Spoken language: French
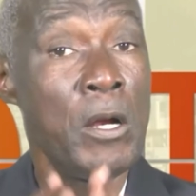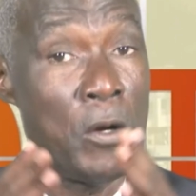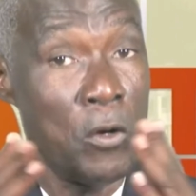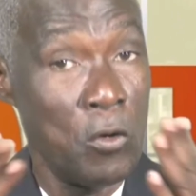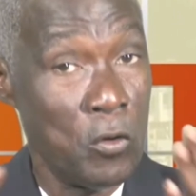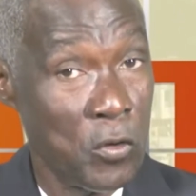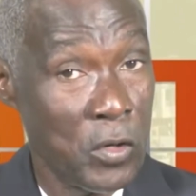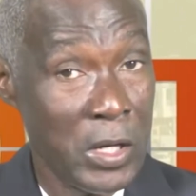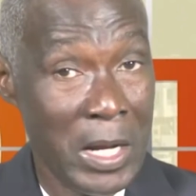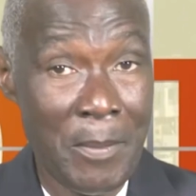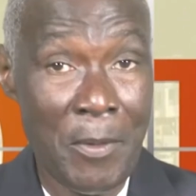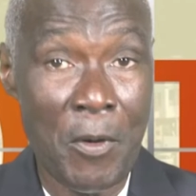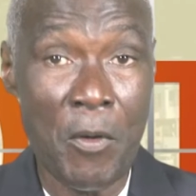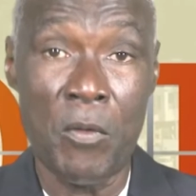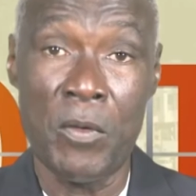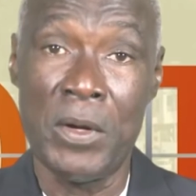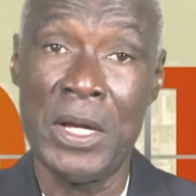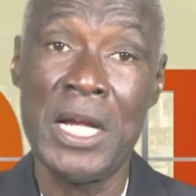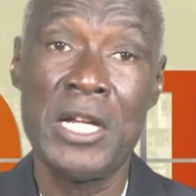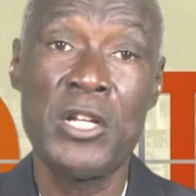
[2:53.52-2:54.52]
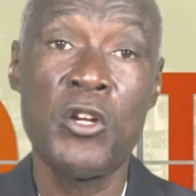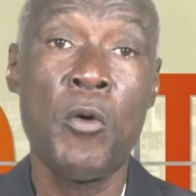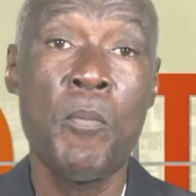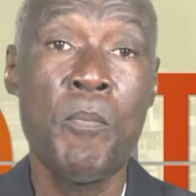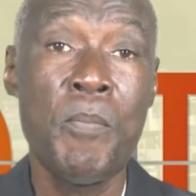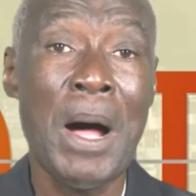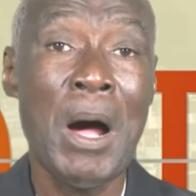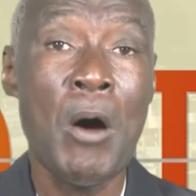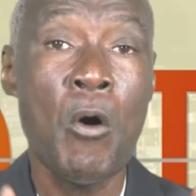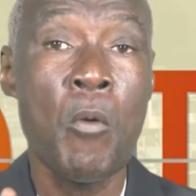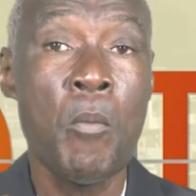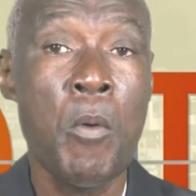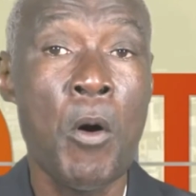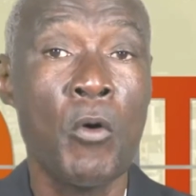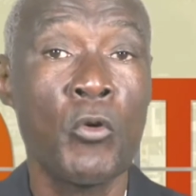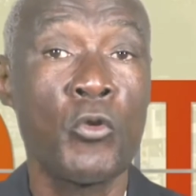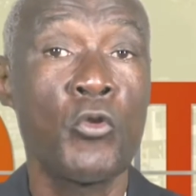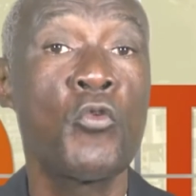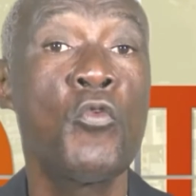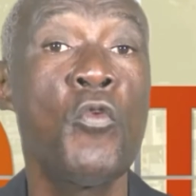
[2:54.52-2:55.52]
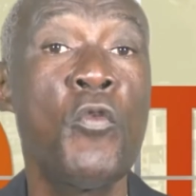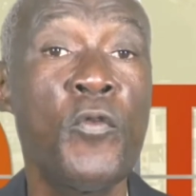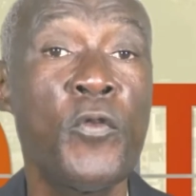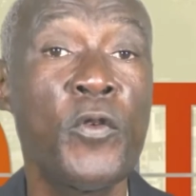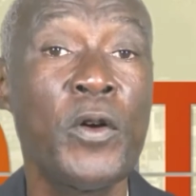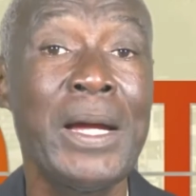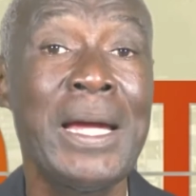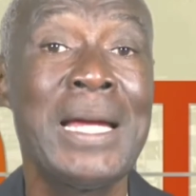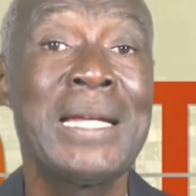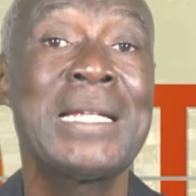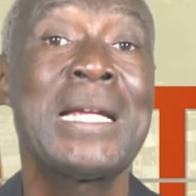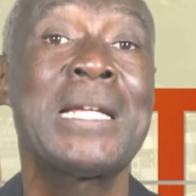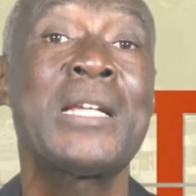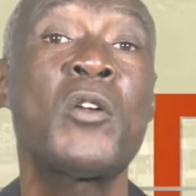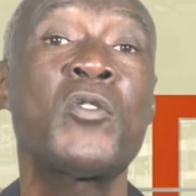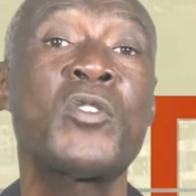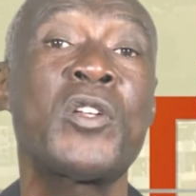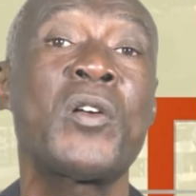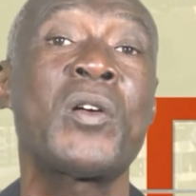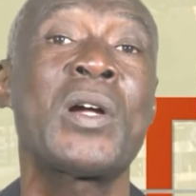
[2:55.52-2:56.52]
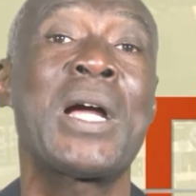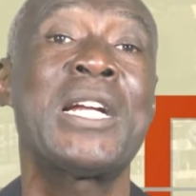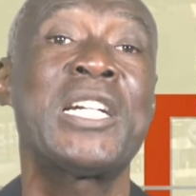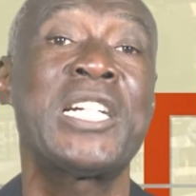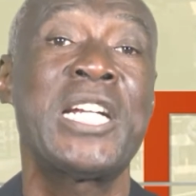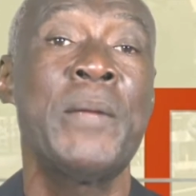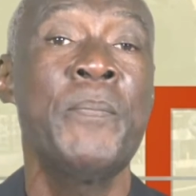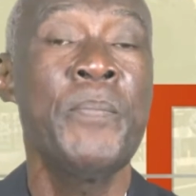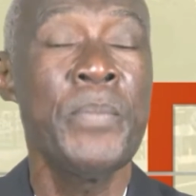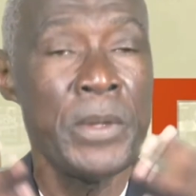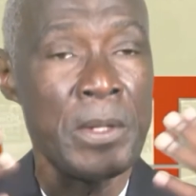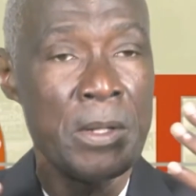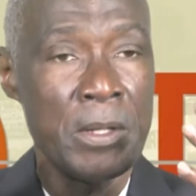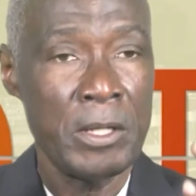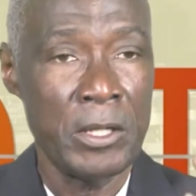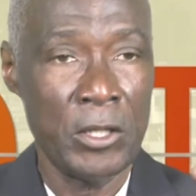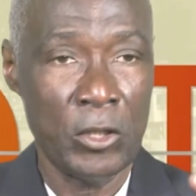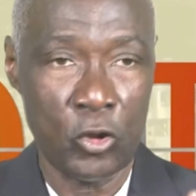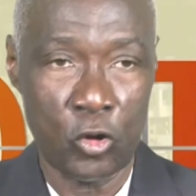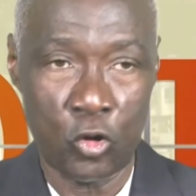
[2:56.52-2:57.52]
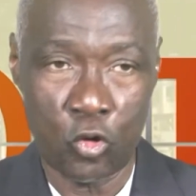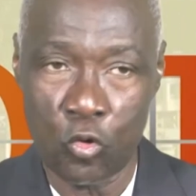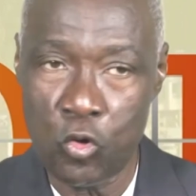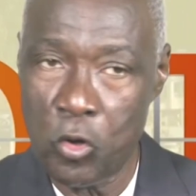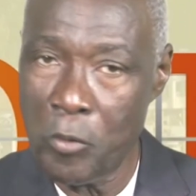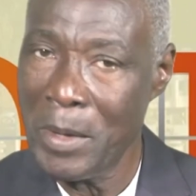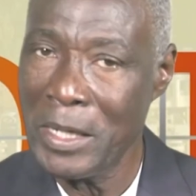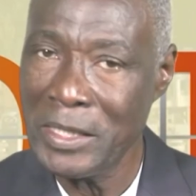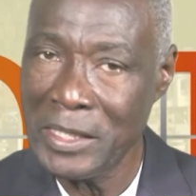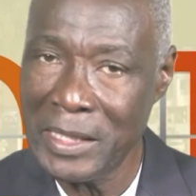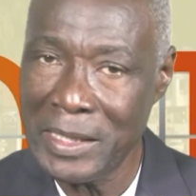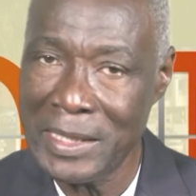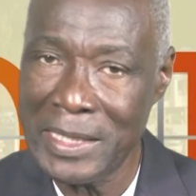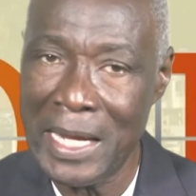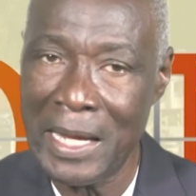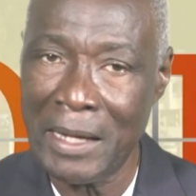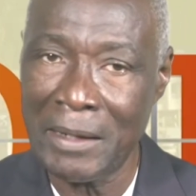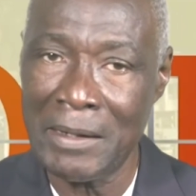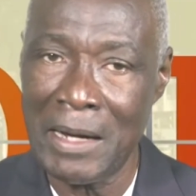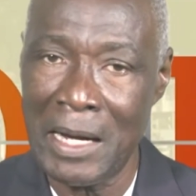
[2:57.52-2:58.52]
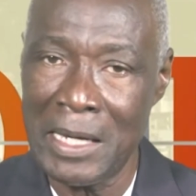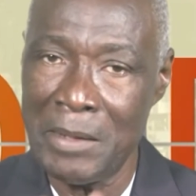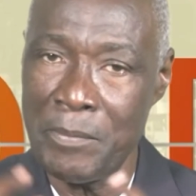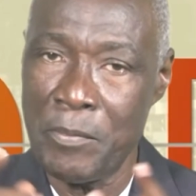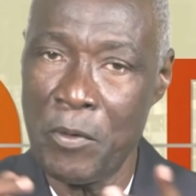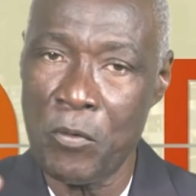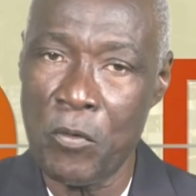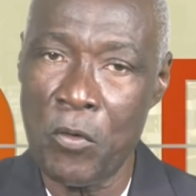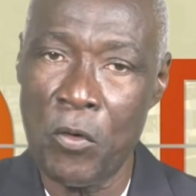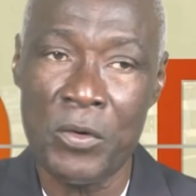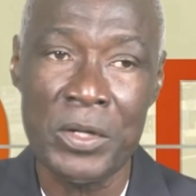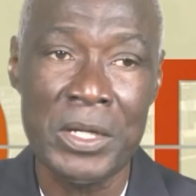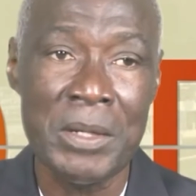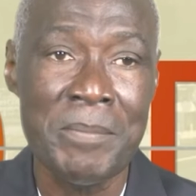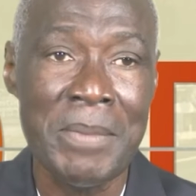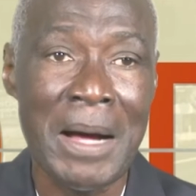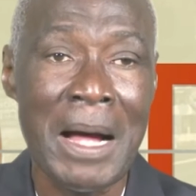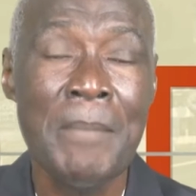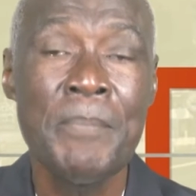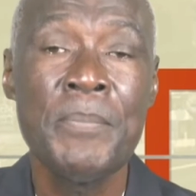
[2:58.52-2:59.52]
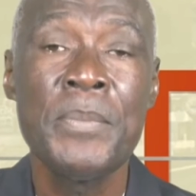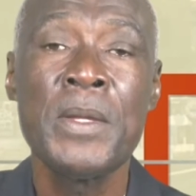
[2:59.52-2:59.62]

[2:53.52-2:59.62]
le Gabon n'étant pas au bord du gouffre et s'étant engagé sous le magistère d'Ali Bongo Ondimba